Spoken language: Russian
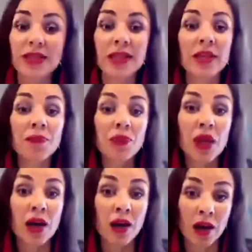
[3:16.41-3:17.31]
И
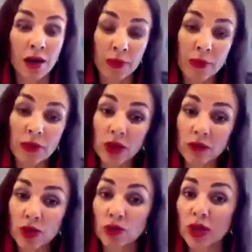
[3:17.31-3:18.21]
а, помимо того,
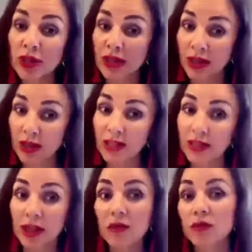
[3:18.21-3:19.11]
что у нас эта агрессия
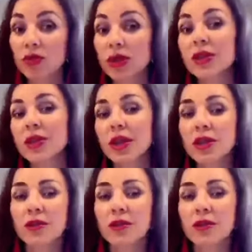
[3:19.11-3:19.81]
есть внутри с детства,